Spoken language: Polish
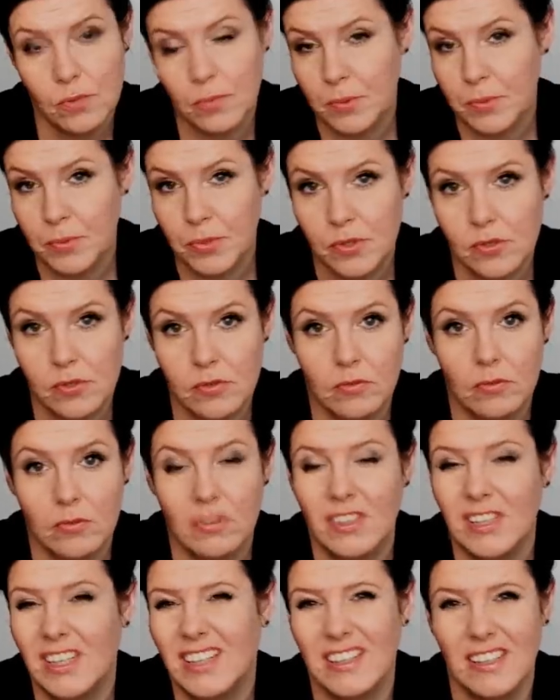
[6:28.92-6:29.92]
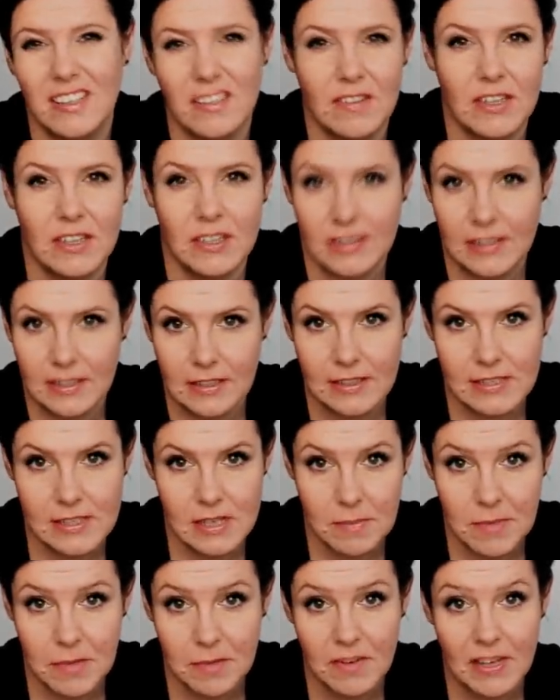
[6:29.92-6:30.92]
po prostu nie nadawali na tych
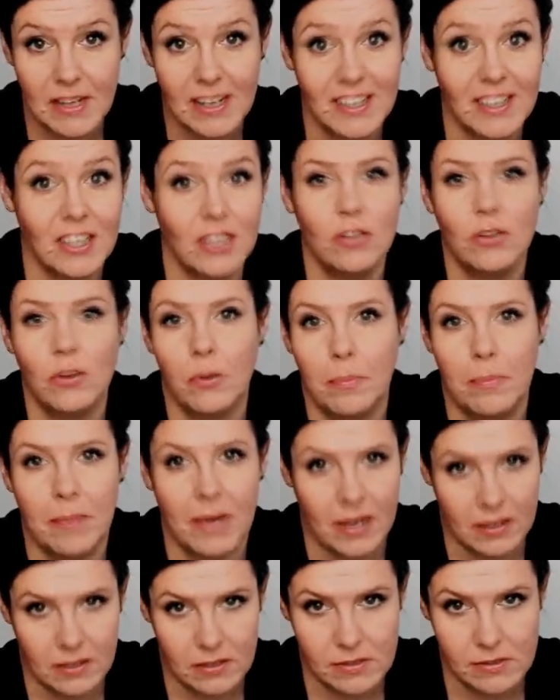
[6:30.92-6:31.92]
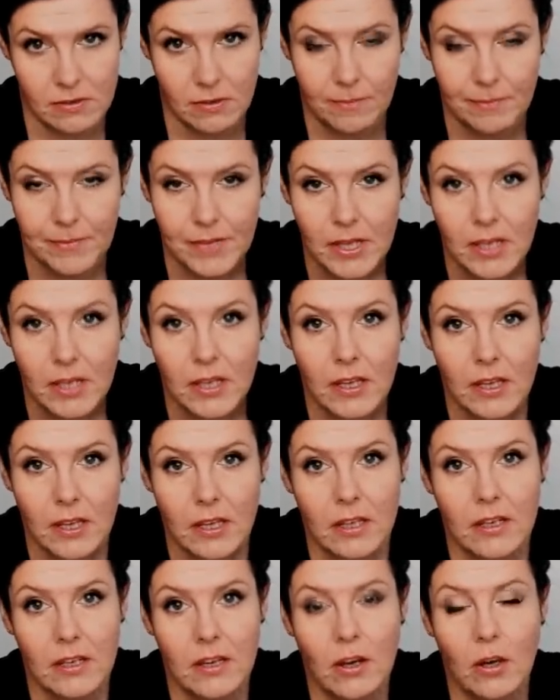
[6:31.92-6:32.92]
samych falach i to bardzo.
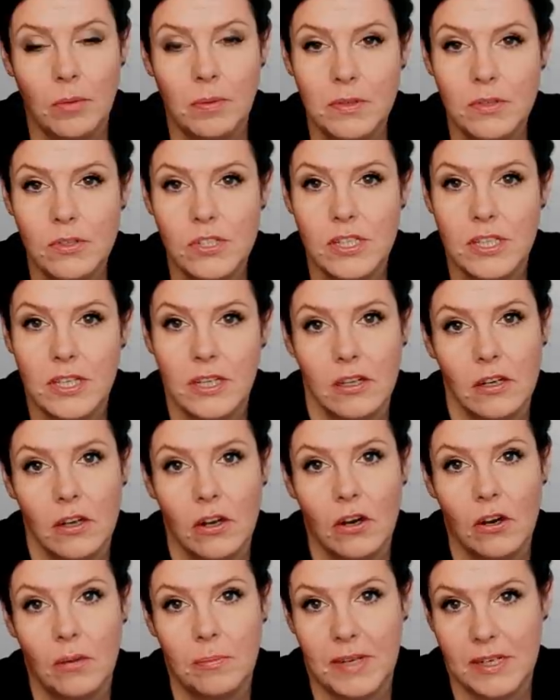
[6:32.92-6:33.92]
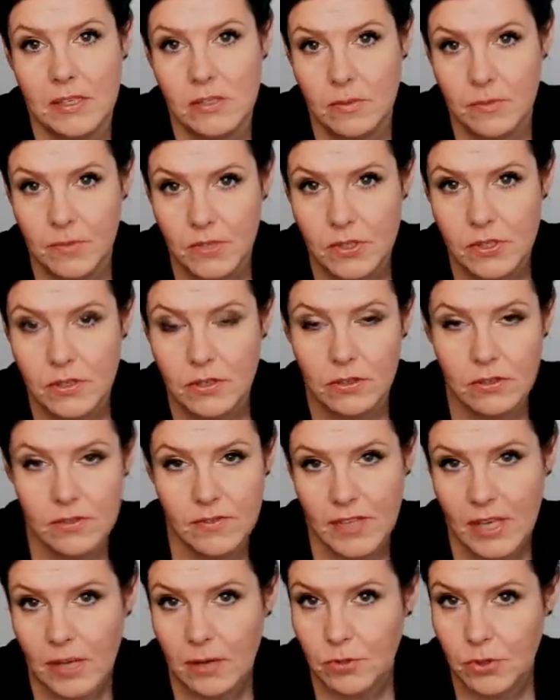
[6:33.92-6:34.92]
E, oprócz tego bardzo mocno
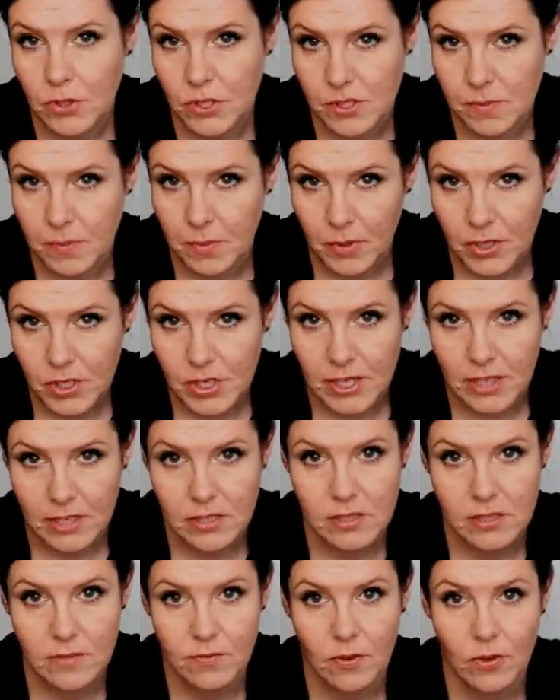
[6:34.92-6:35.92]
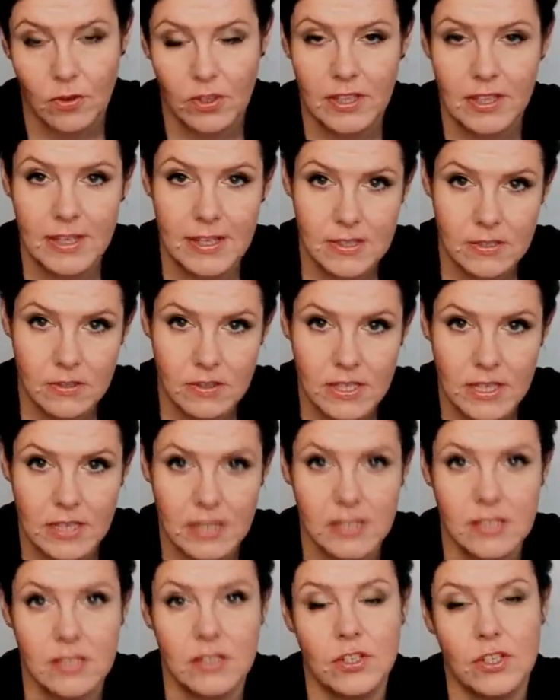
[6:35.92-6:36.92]
rozwijało się społeczeństwo, idee
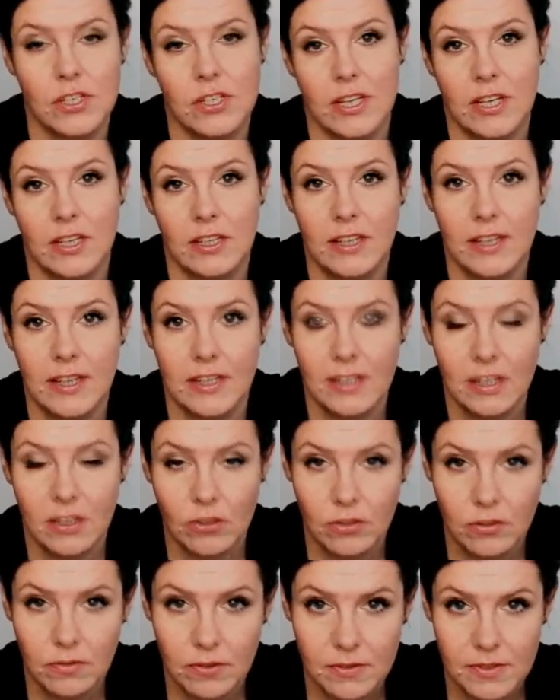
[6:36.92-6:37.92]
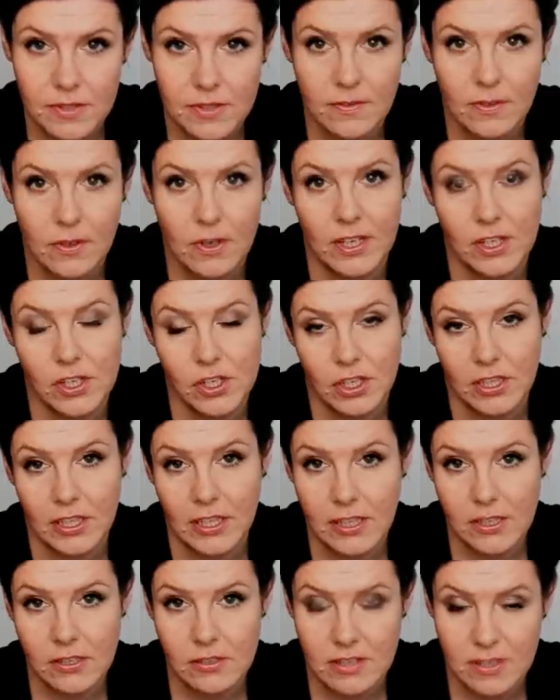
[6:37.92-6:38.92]
socjalistyczne, idee narodowo-wyzwoleńcze,
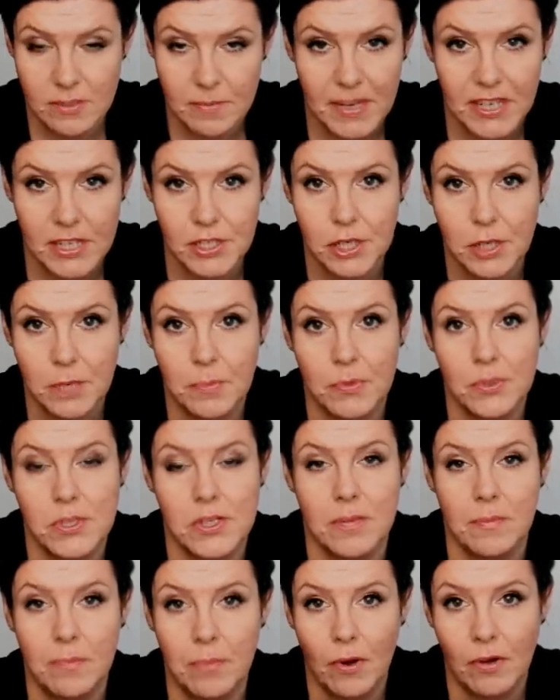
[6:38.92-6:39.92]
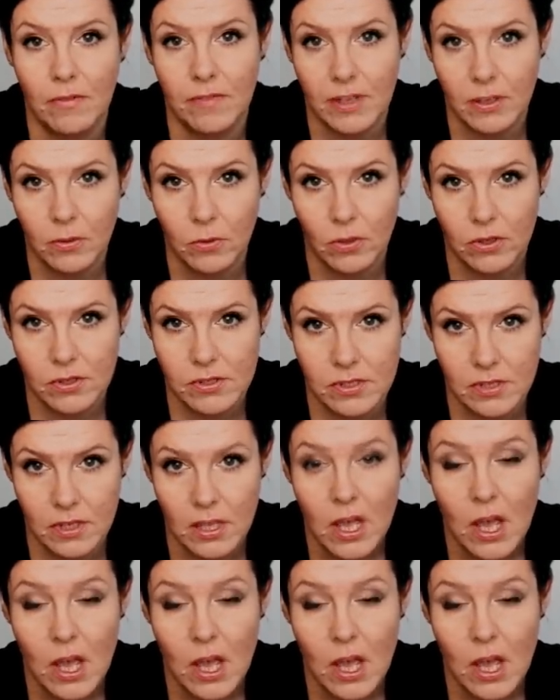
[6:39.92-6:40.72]
takie coraz bardziej postępowe głosy,